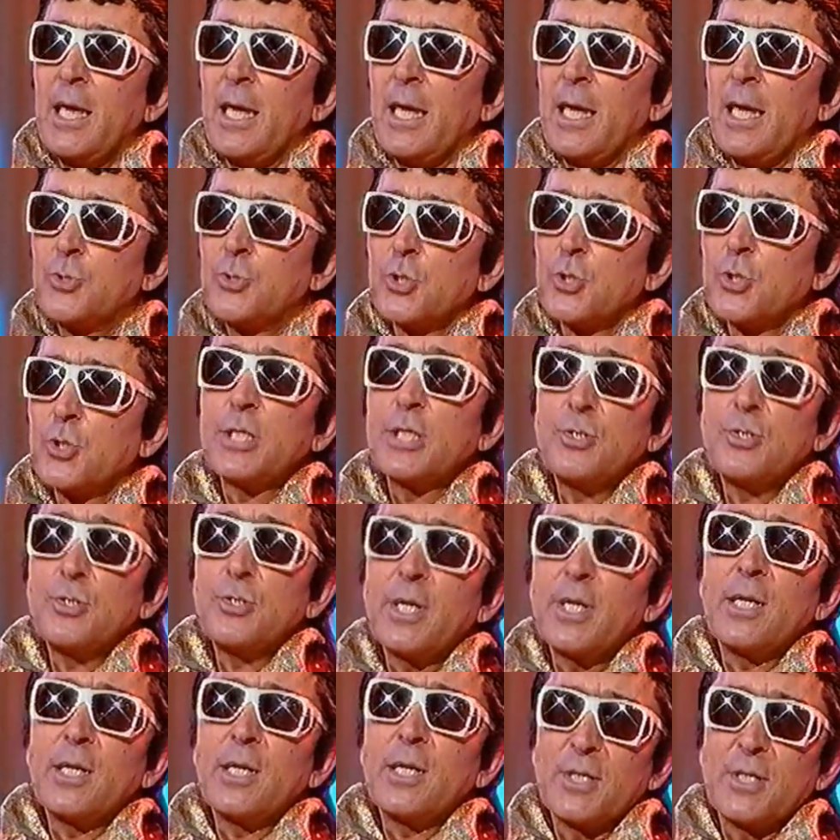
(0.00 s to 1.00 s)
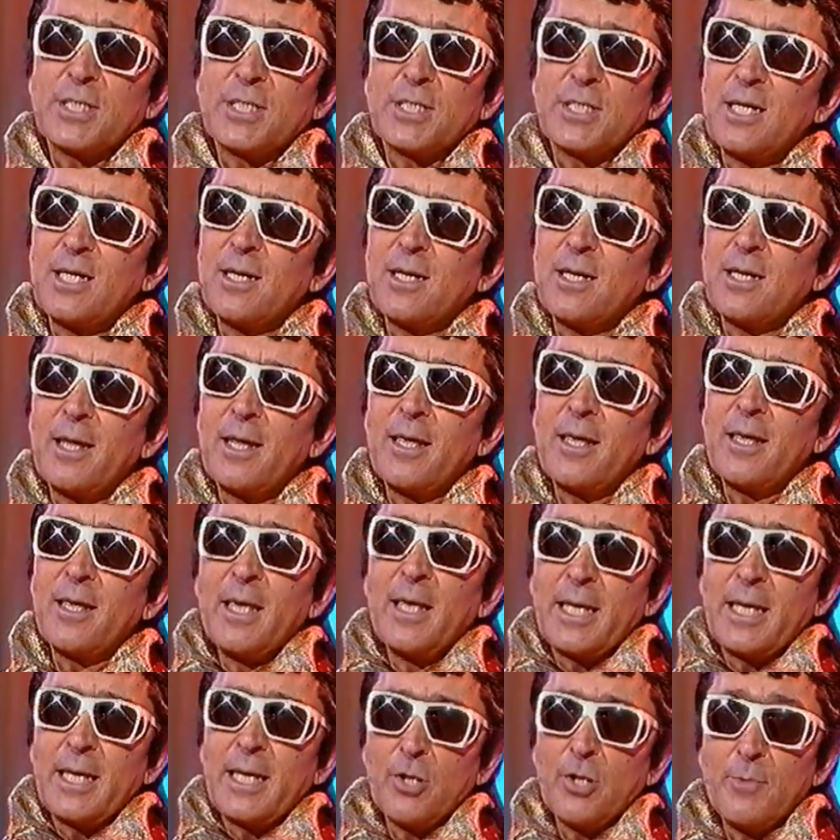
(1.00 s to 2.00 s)
Entonces yo quiero decirle
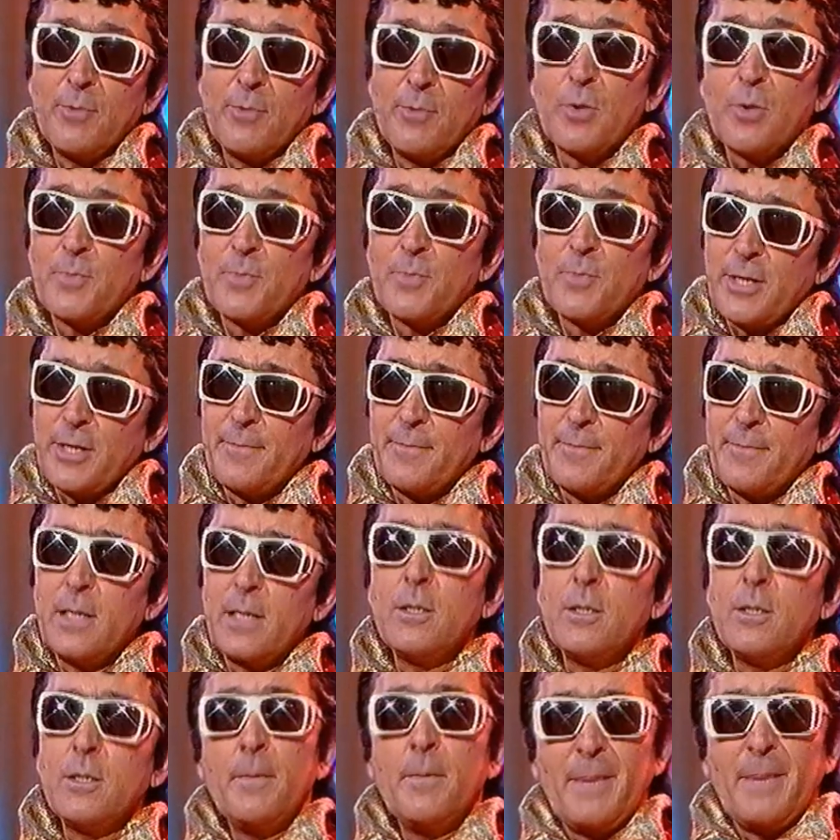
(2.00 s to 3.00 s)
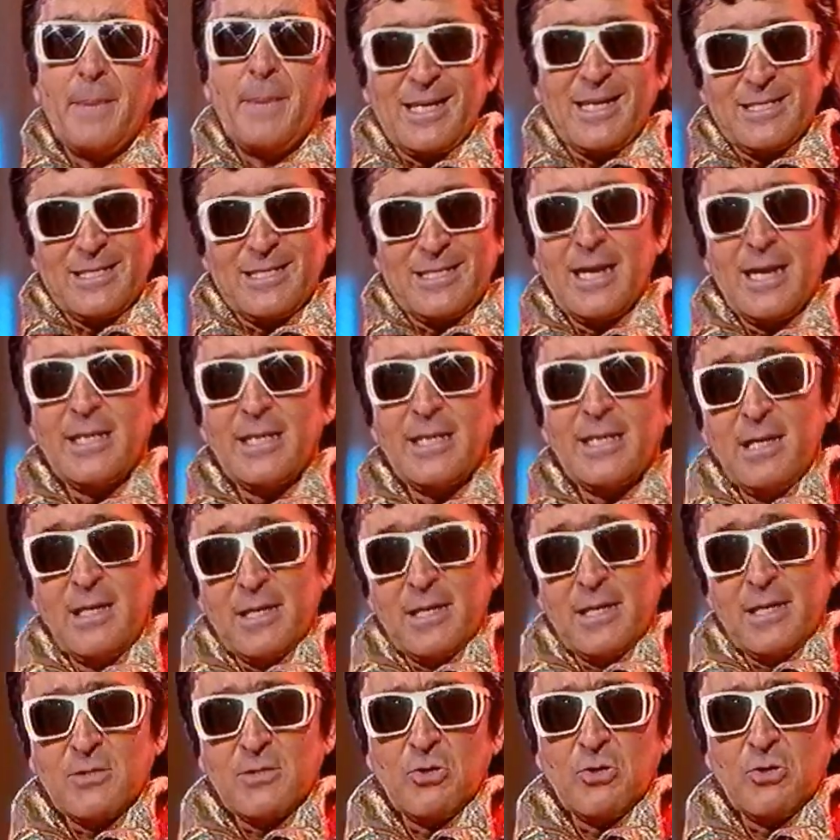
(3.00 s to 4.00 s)
que nos hemos comprado también, para que estar allí en
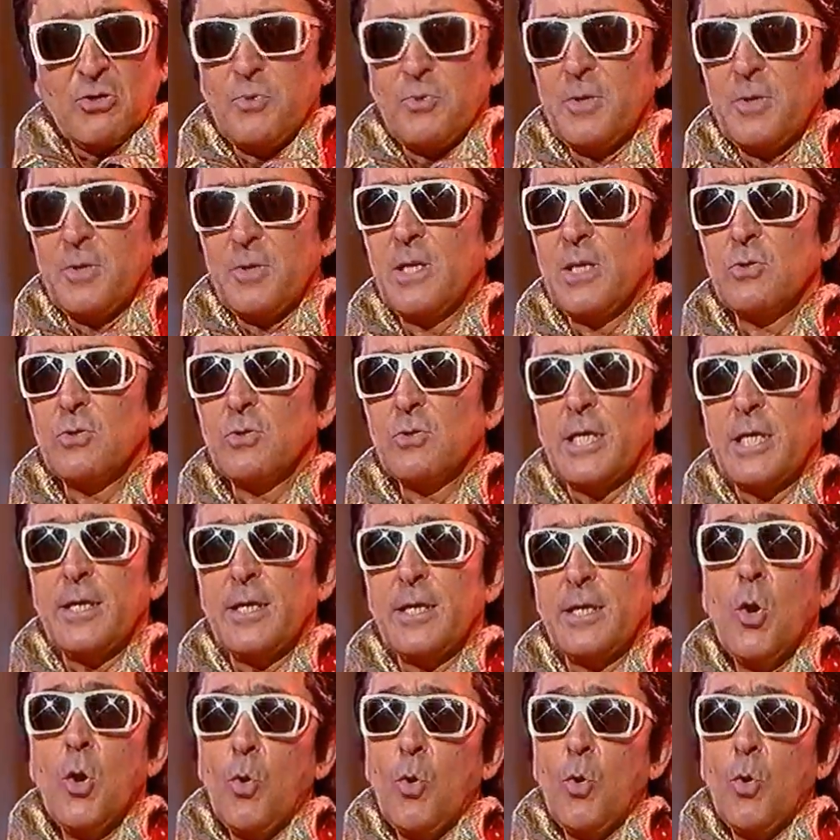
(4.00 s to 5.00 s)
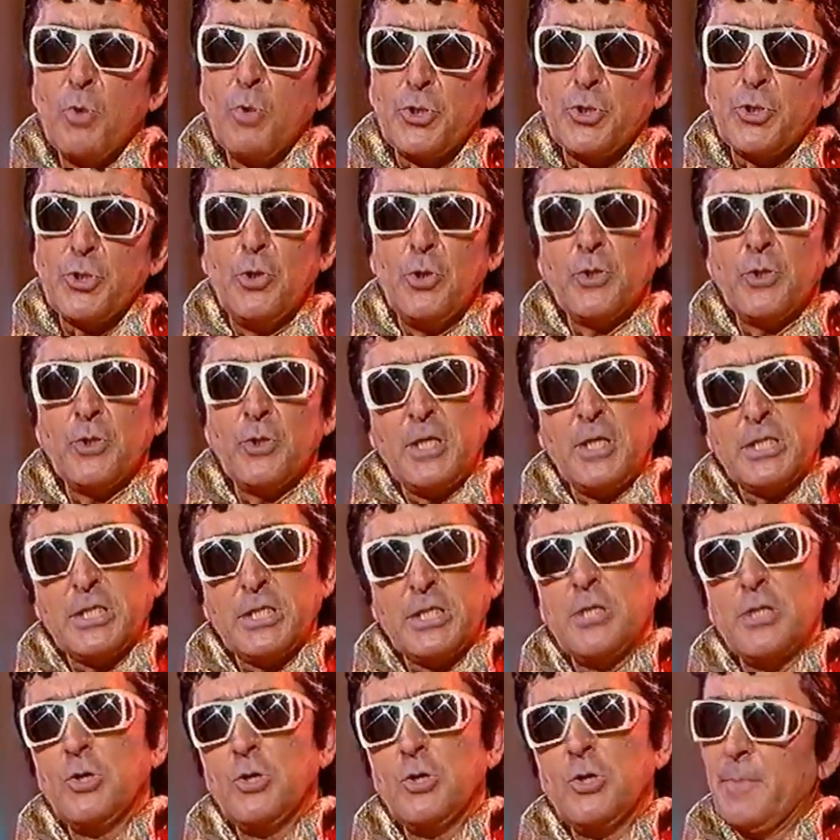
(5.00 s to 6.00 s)
el raso nos pueden ver ustedes, un botijo de
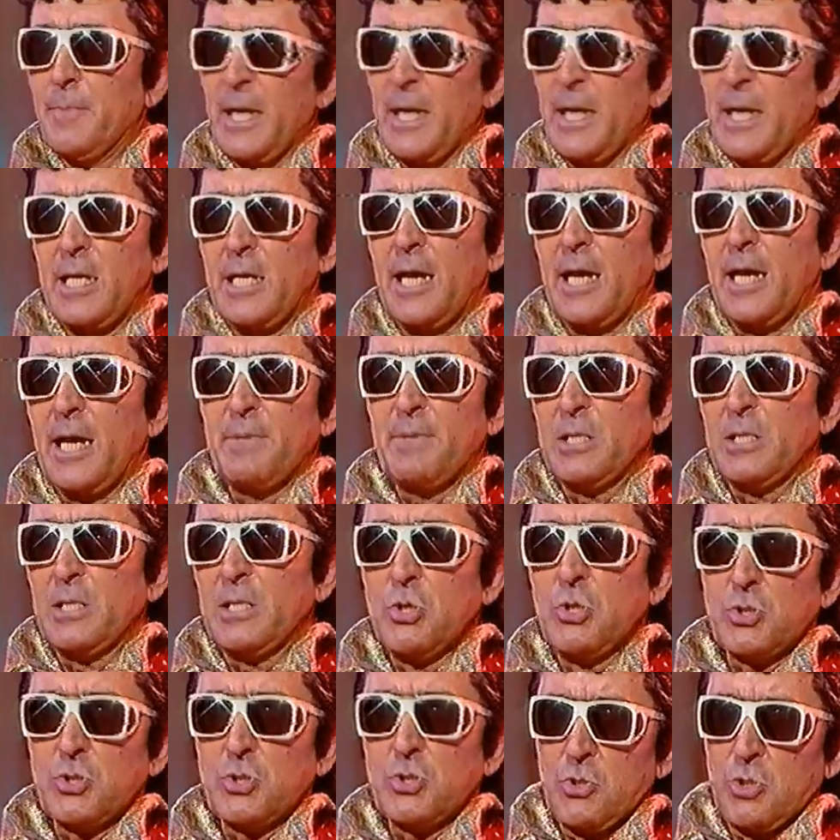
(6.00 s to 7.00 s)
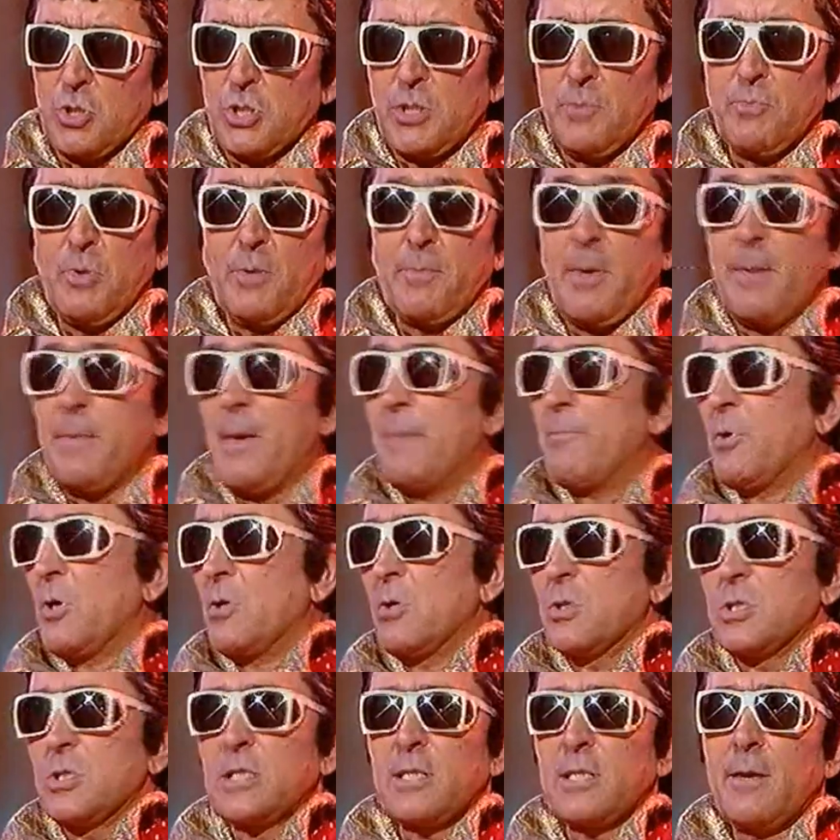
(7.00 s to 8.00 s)
diseño de mariscar precioso, no se puede ver porque
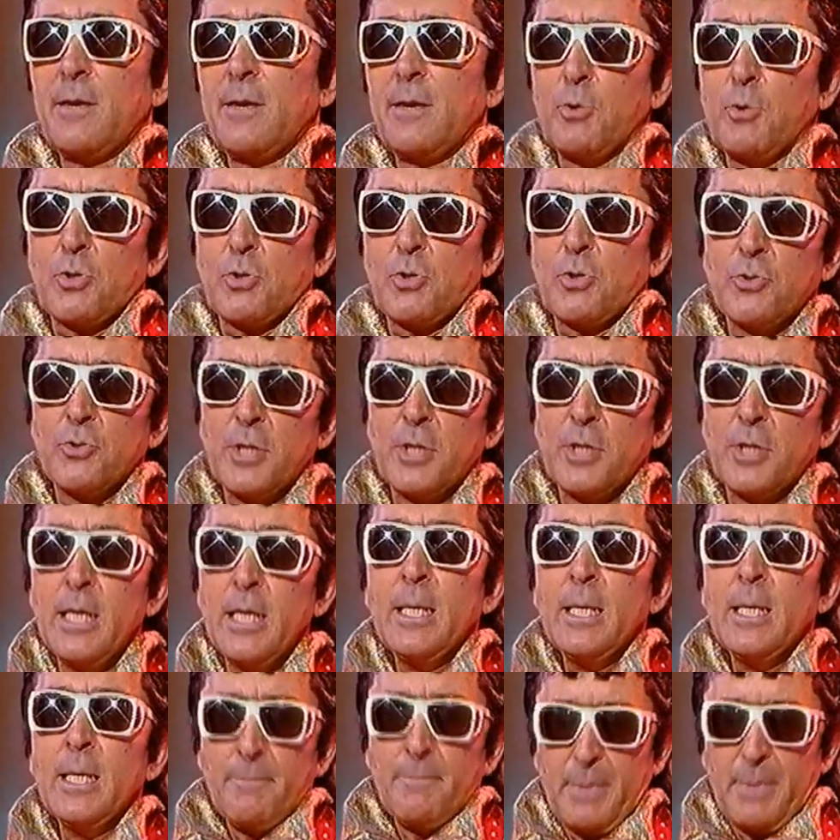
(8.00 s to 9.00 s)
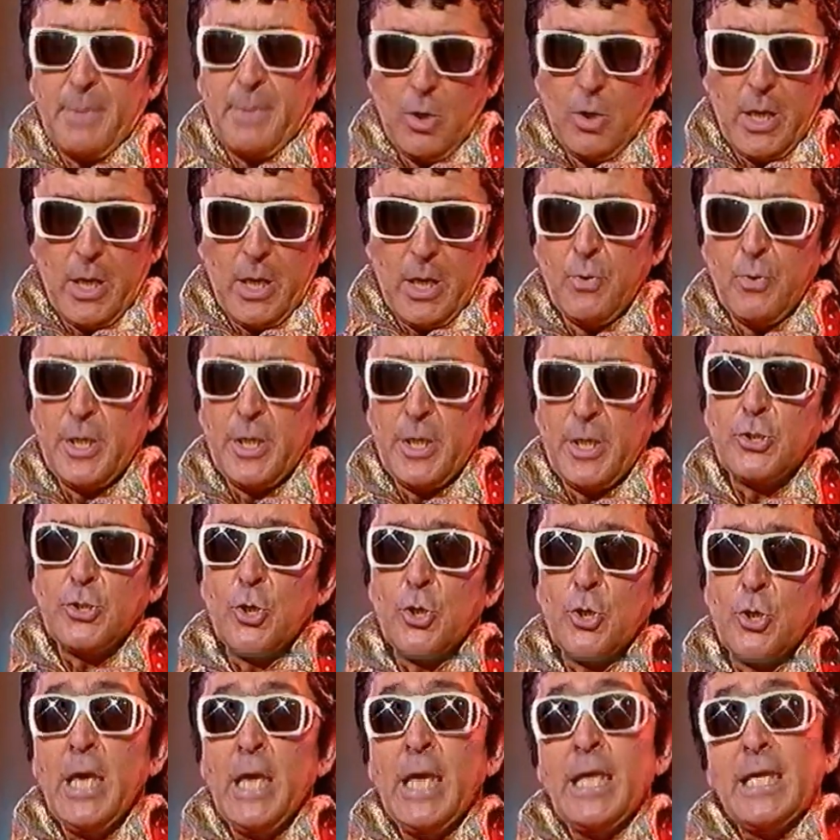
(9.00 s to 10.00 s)
no se sabe por dónde, pero es
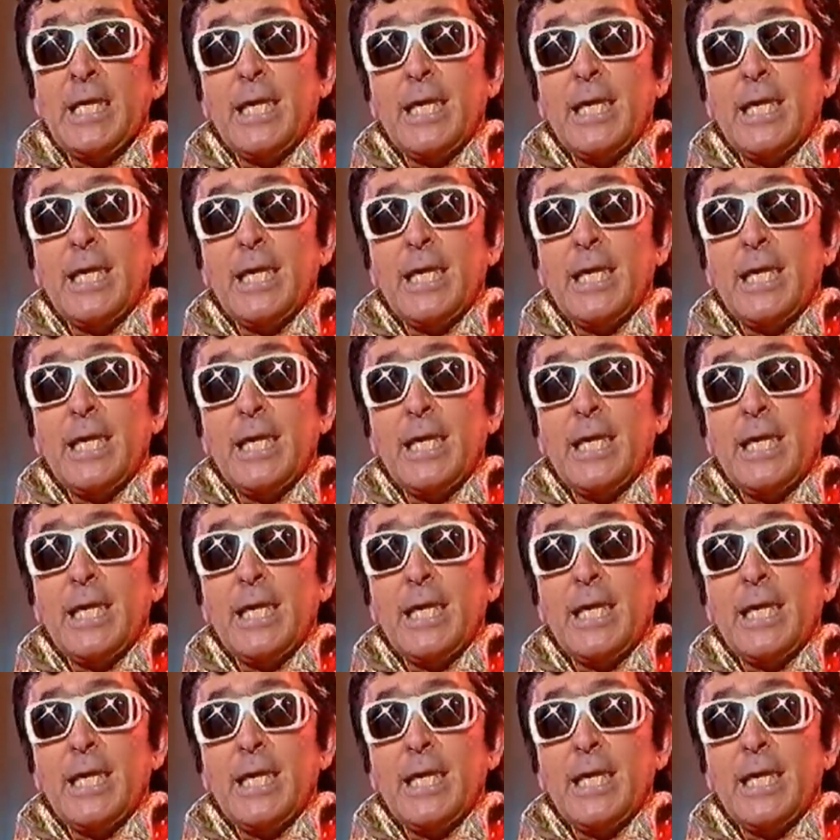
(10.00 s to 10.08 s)
bonito.